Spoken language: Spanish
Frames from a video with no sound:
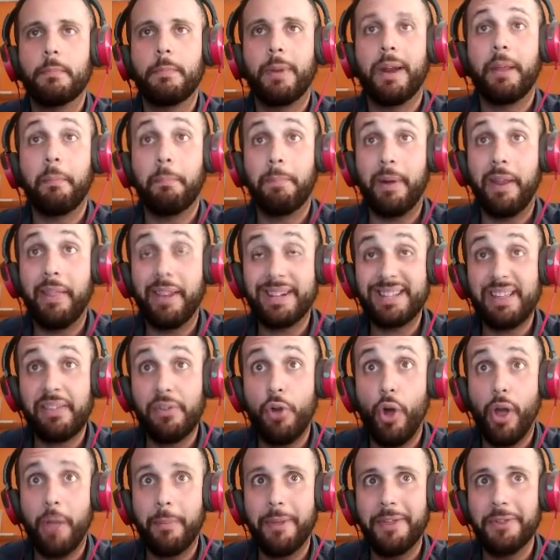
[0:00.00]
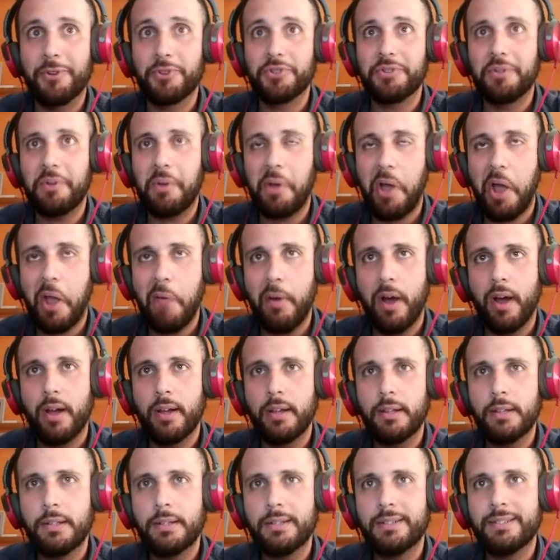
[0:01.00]
Para, para la estación gemidos. Ahí
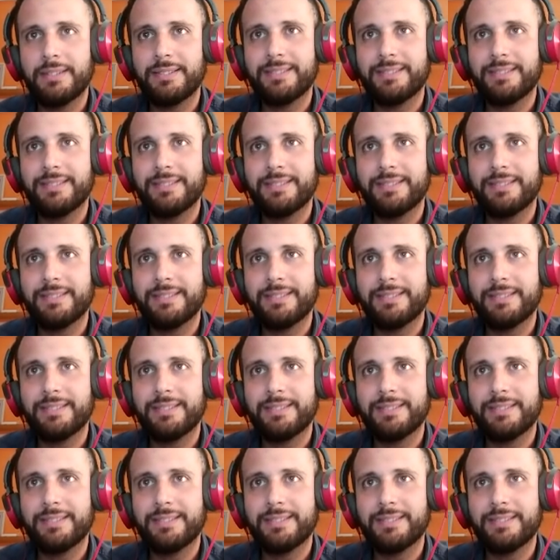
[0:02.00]
va.